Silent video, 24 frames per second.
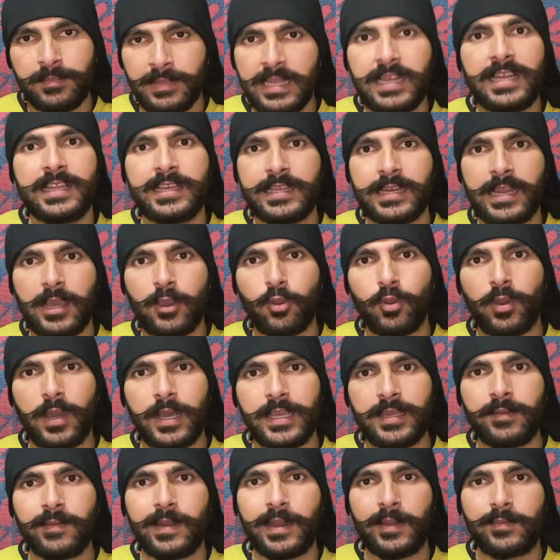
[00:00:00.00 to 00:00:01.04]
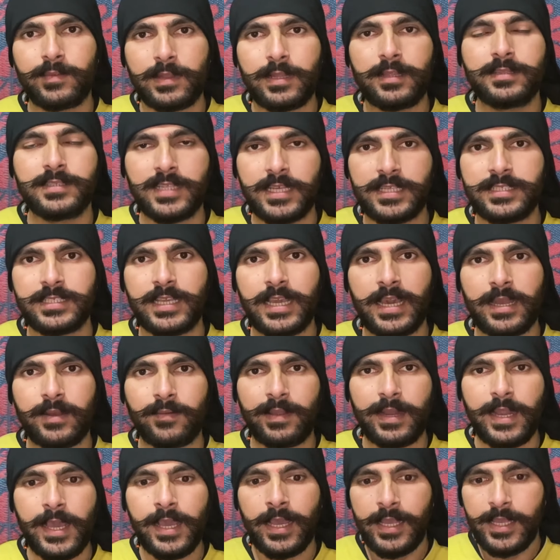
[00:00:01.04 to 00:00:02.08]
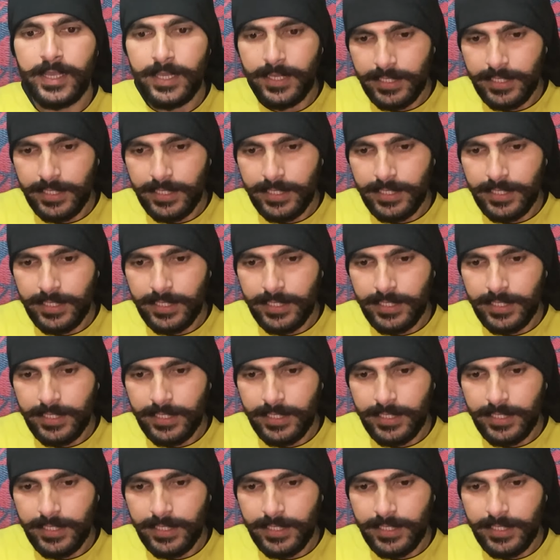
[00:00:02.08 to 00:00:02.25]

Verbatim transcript: मिल ही रहा होगा ये वाला मतलब दस हज़ार वाला